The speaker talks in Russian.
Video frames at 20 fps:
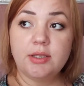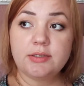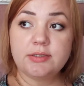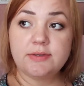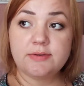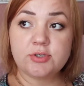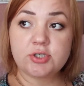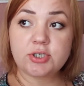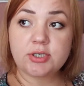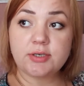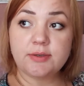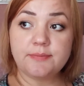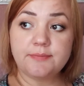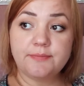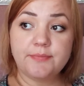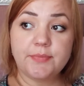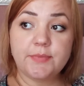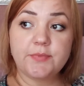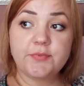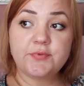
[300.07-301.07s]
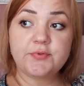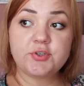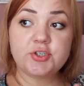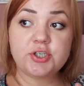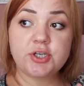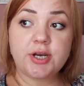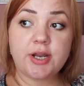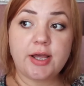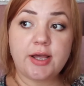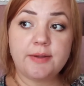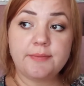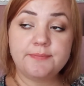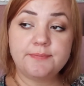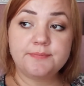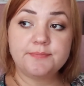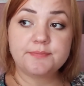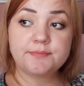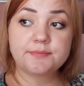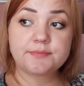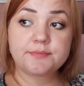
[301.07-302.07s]
Девочки, вчера
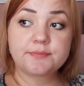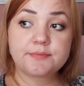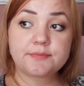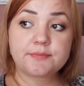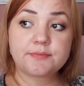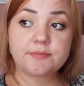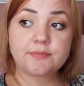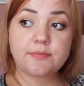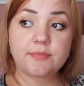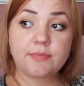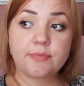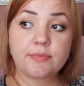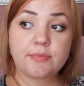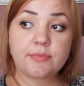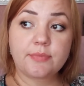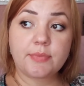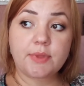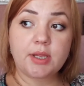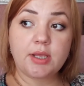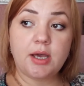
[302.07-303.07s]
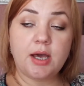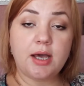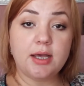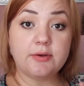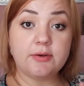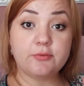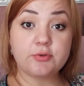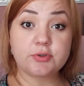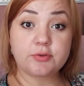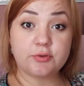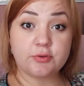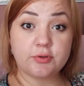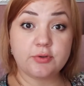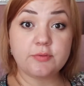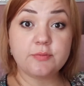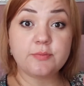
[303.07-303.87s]
а, вот э,